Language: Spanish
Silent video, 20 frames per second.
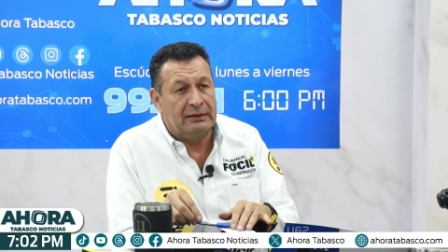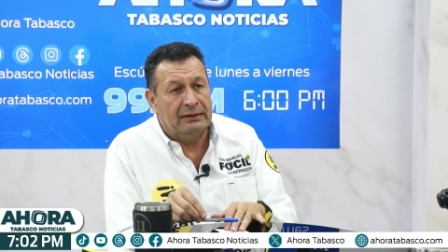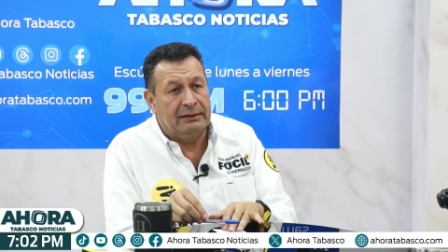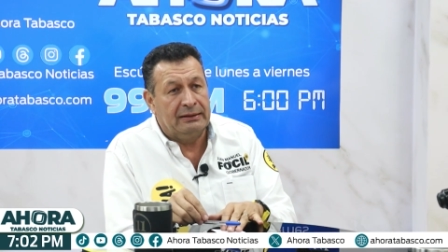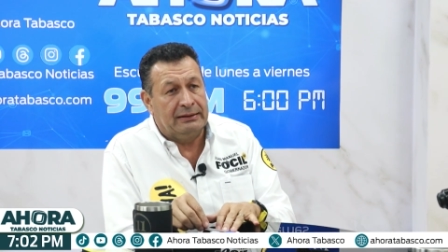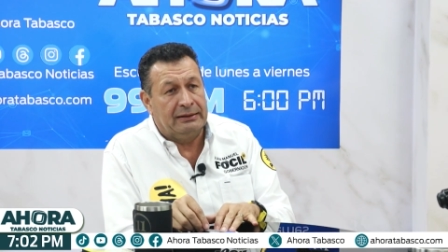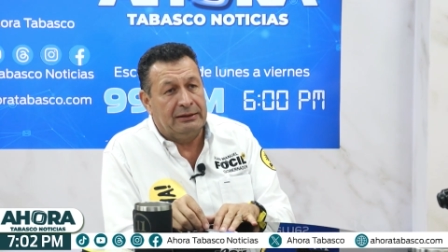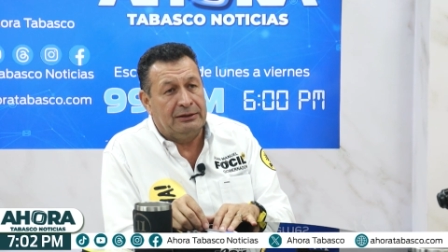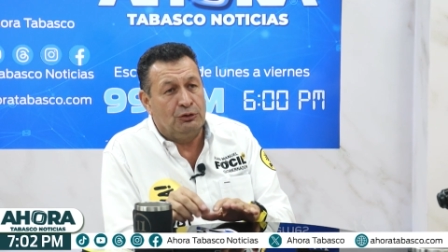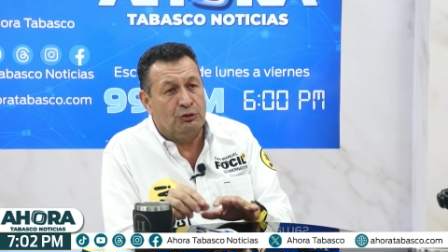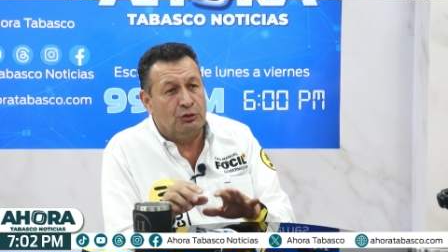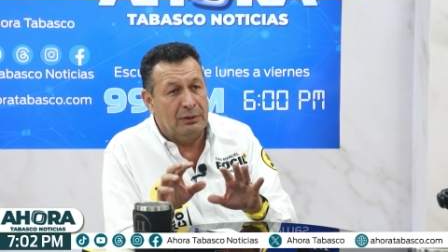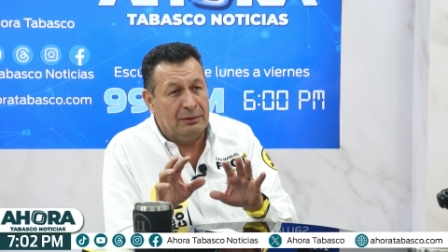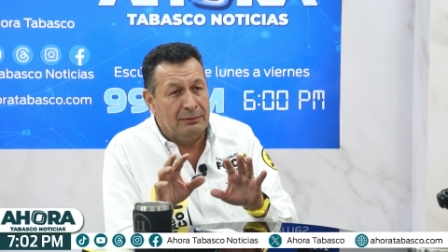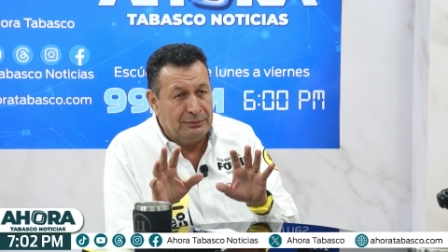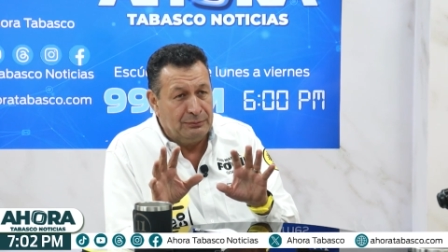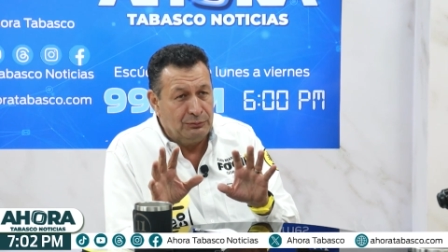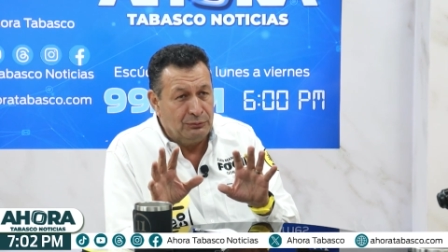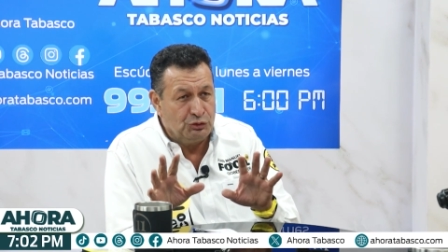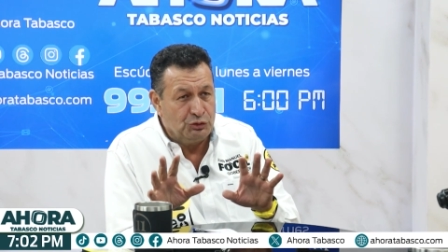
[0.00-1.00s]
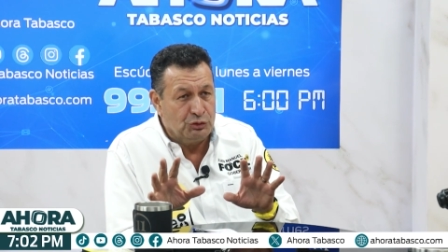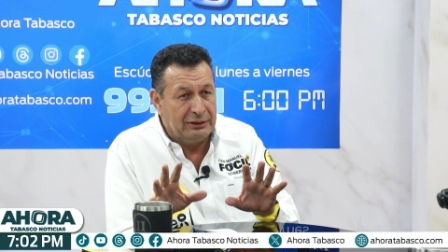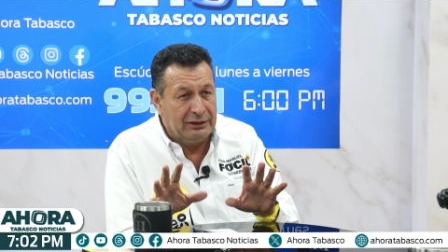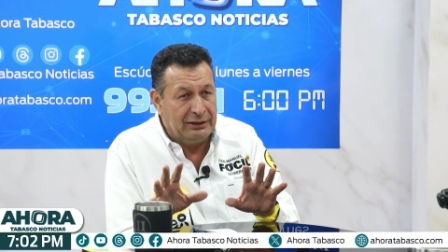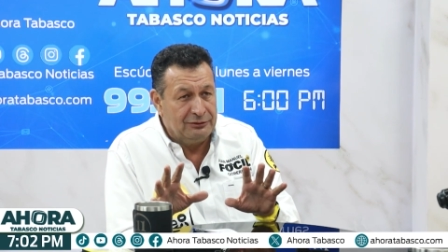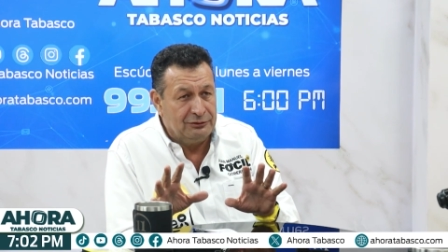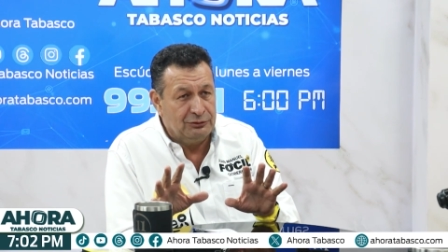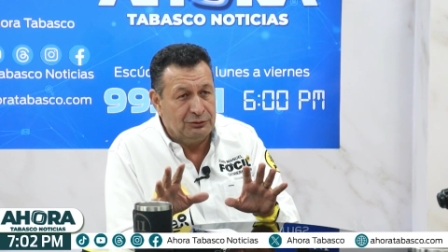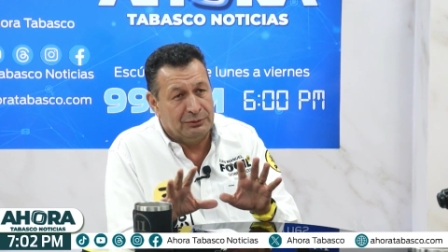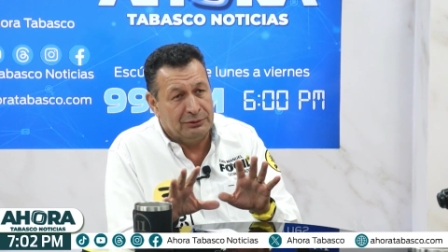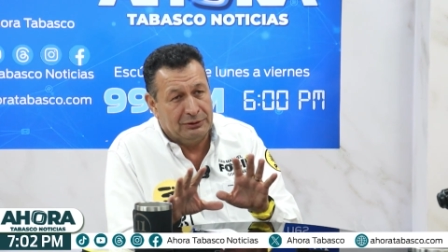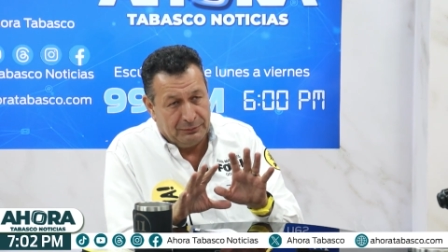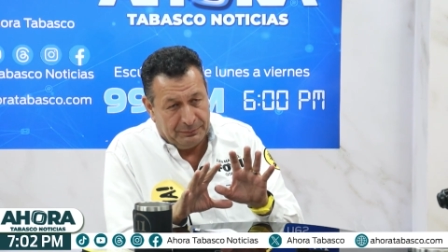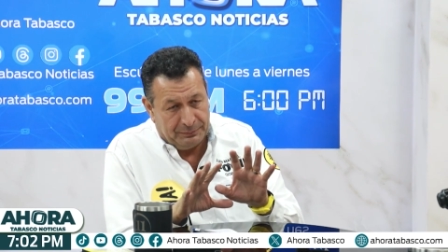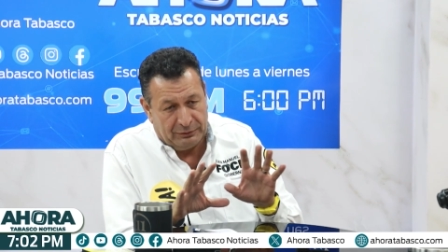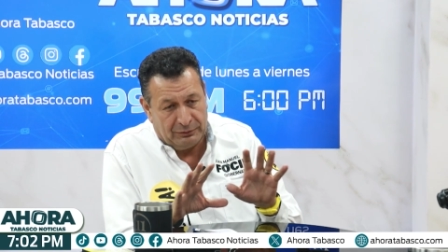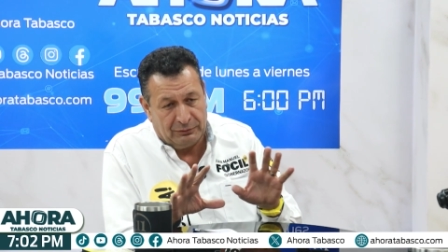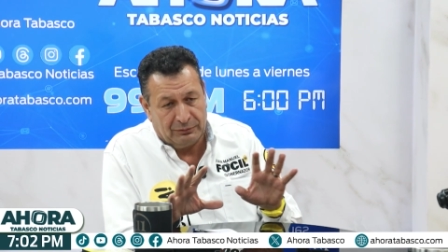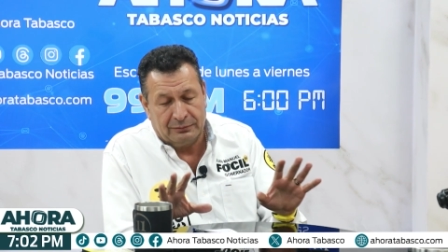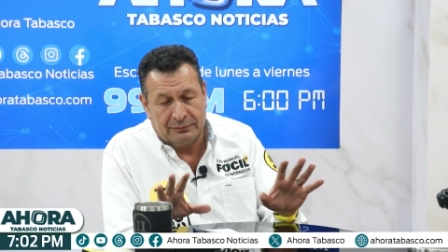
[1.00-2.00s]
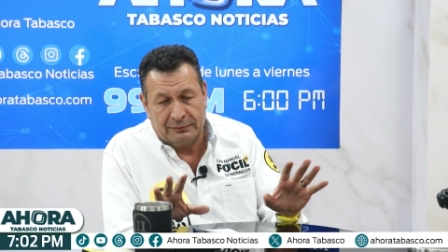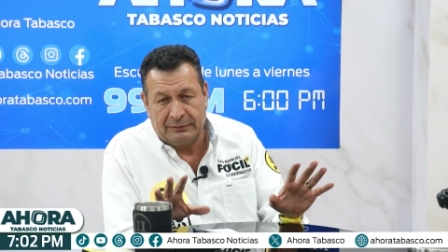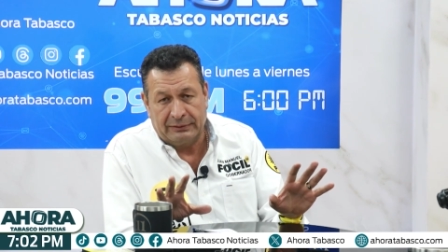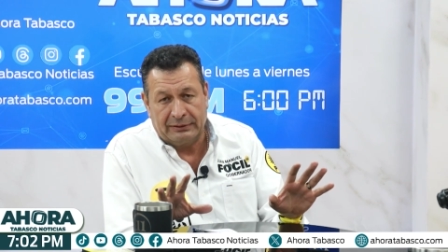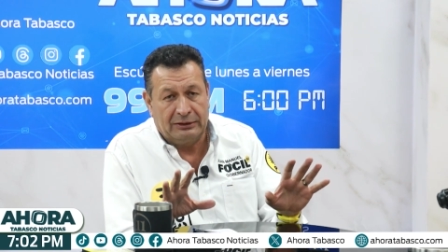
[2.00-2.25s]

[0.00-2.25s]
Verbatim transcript: que, yo no hable mucho en eso, bueno, pero